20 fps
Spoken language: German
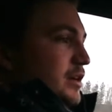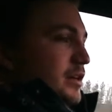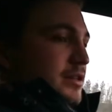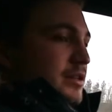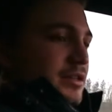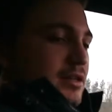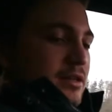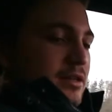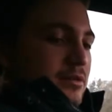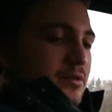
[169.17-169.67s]

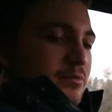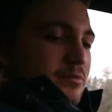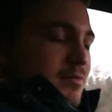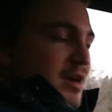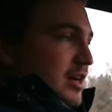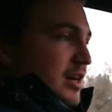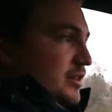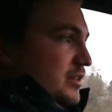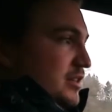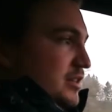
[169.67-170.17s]
Die
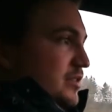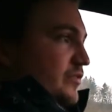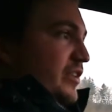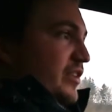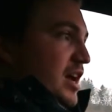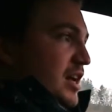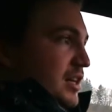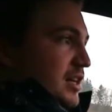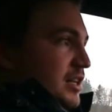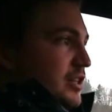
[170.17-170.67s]
machen das
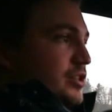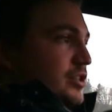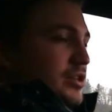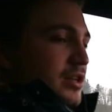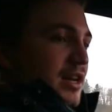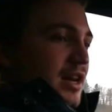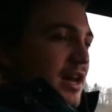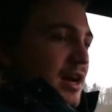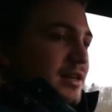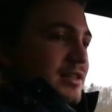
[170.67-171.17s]
Fernlicht
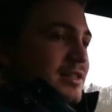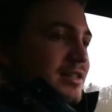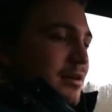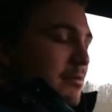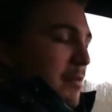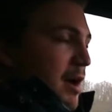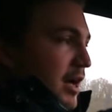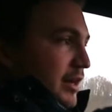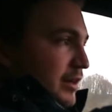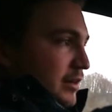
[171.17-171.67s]
langsam
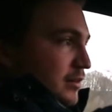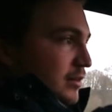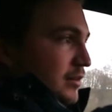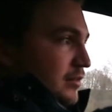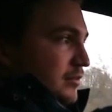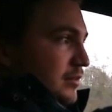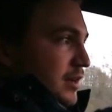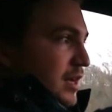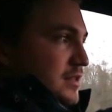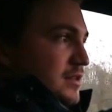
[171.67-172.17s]
an,
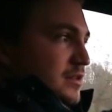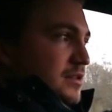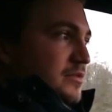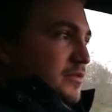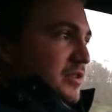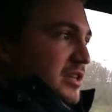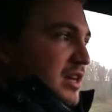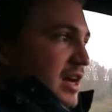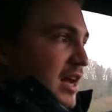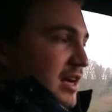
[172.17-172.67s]
also es
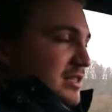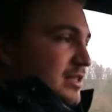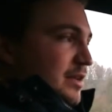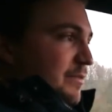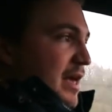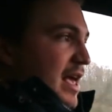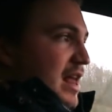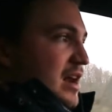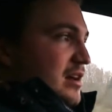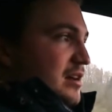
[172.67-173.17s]
wird langsam
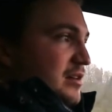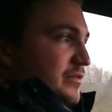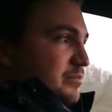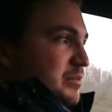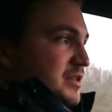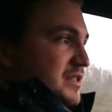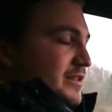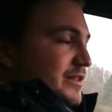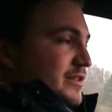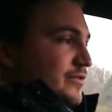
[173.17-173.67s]
heller,
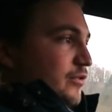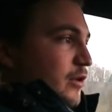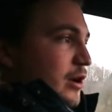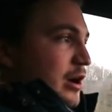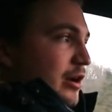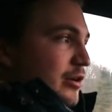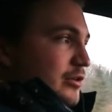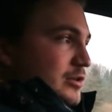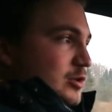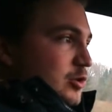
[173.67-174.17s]
bis es voll
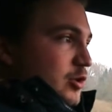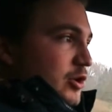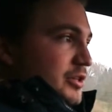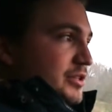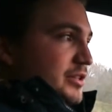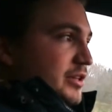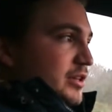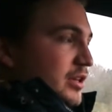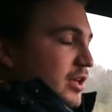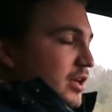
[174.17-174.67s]

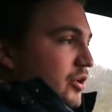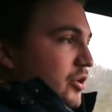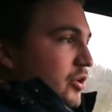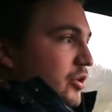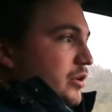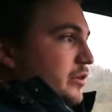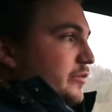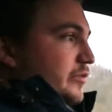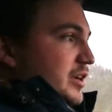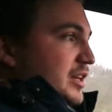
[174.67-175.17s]
ausleuchtet.
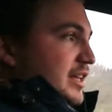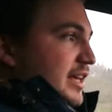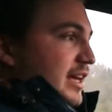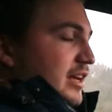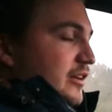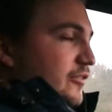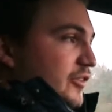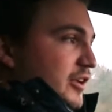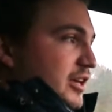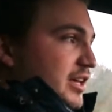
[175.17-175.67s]
Und wenn
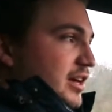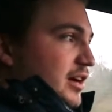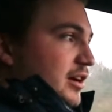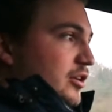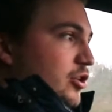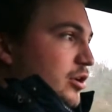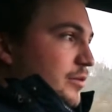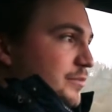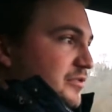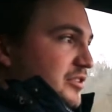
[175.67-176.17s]
Gegenverkehr
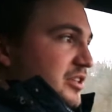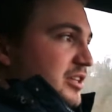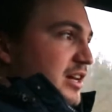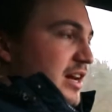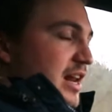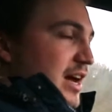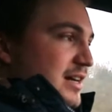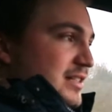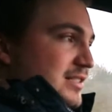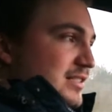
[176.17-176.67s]
kommt, wieder
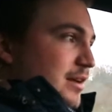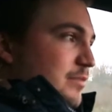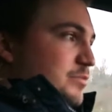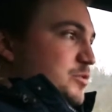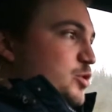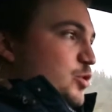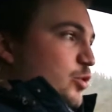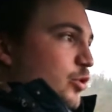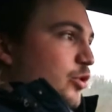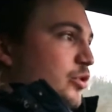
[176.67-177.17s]
langsam
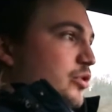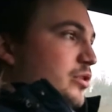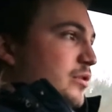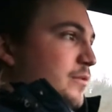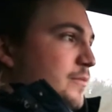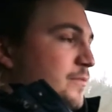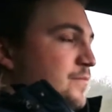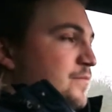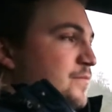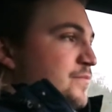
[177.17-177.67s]
zurück.
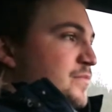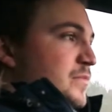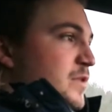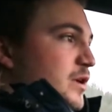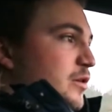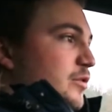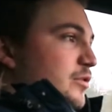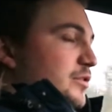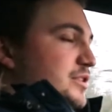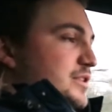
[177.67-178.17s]

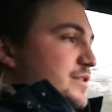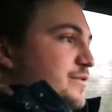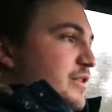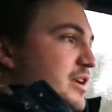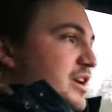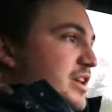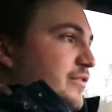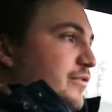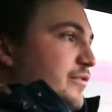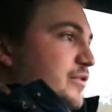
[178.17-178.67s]
Und das
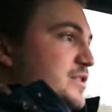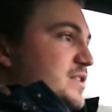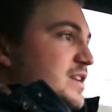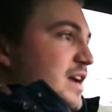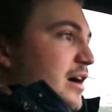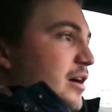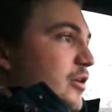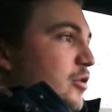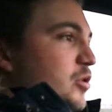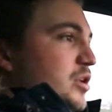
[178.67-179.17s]
finde ich fürs
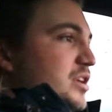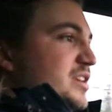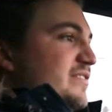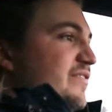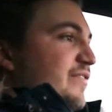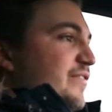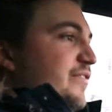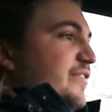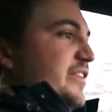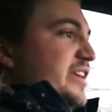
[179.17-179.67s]
Auge
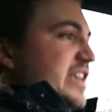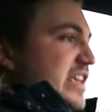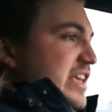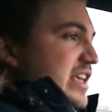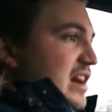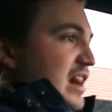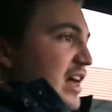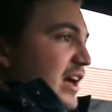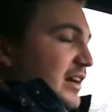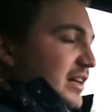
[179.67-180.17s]

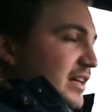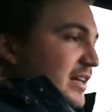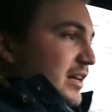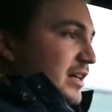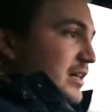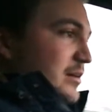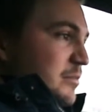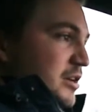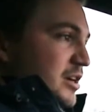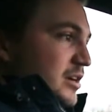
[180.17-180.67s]
viel
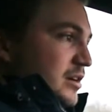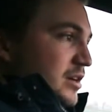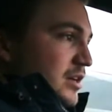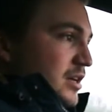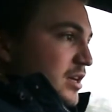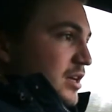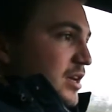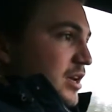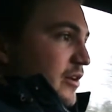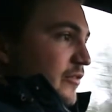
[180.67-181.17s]
angenehmer,
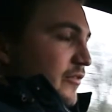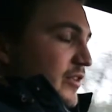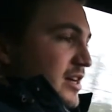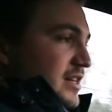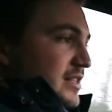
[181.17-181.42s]
weil